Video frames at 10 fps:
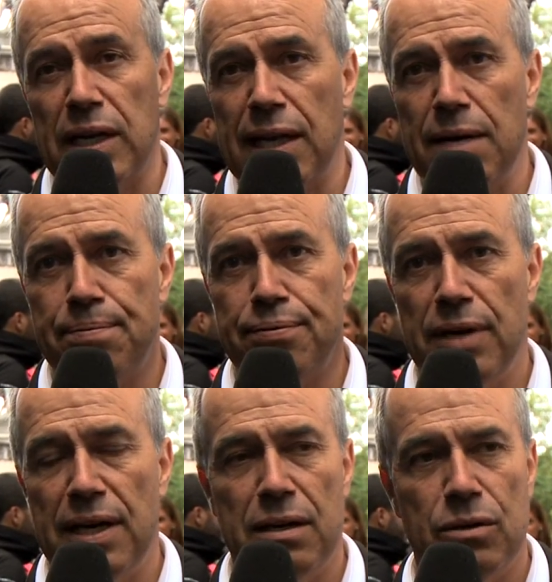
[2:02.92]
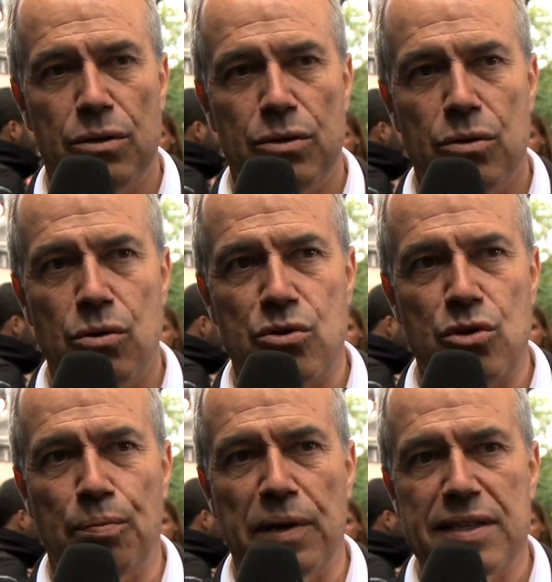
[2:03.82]
d'étape. Hein, euh, une
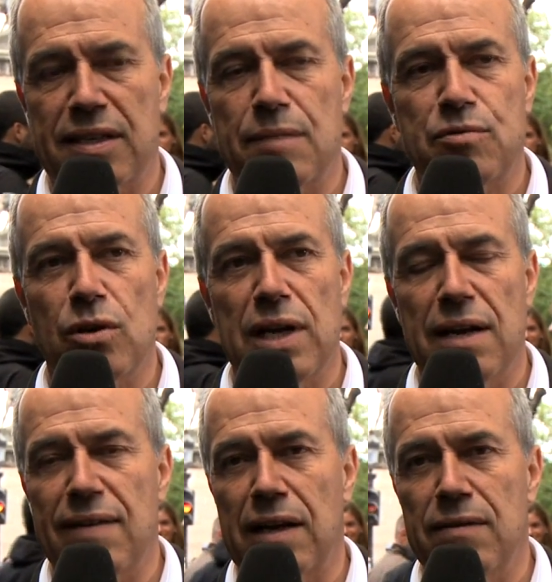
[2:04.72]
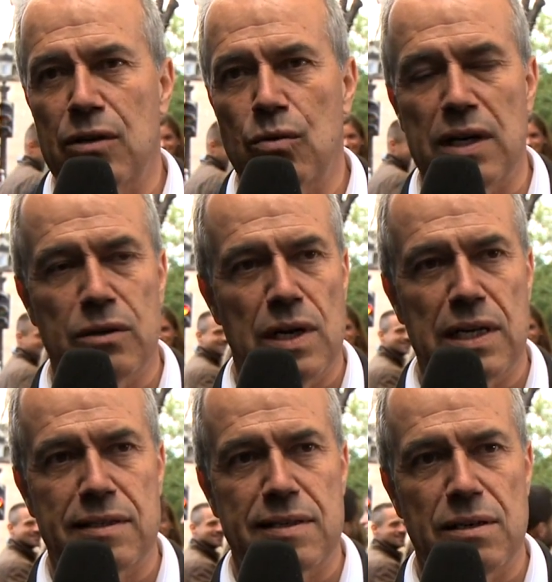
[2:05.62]
surprise exceptionnelle avec la victoire de
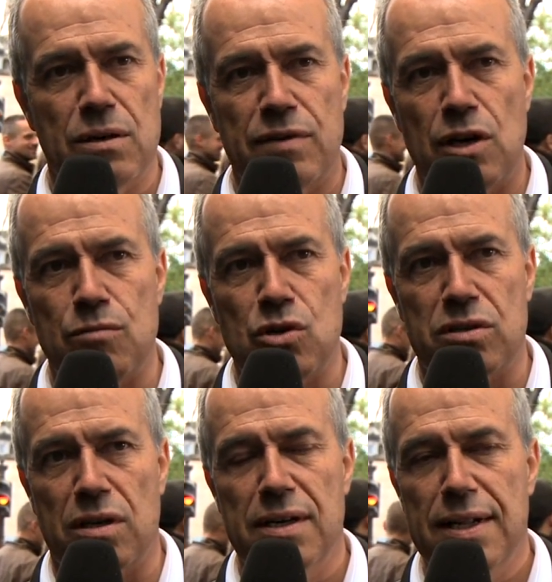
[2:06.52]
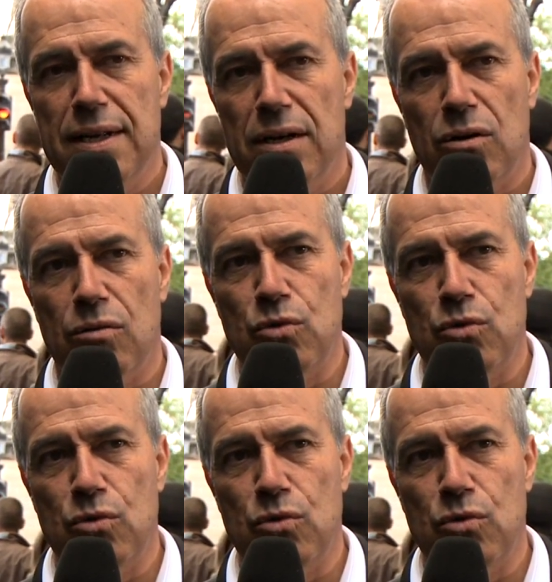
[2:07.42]
Alexis euh, Villermoz au